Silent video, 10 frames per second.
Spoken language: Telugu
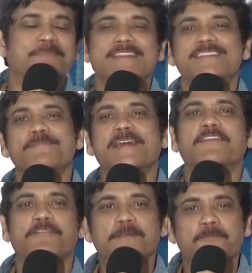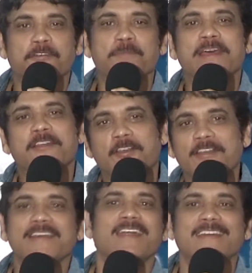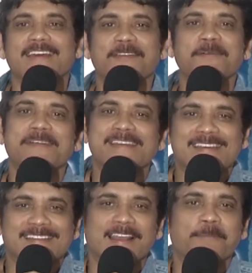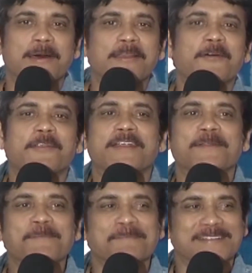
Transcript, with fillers: ప్లీజ్ మేక్ అ ఫిలిం ఫర్ మీ అని ఆల్రెడీ అడిగాను తన పనిలో అన్నాడు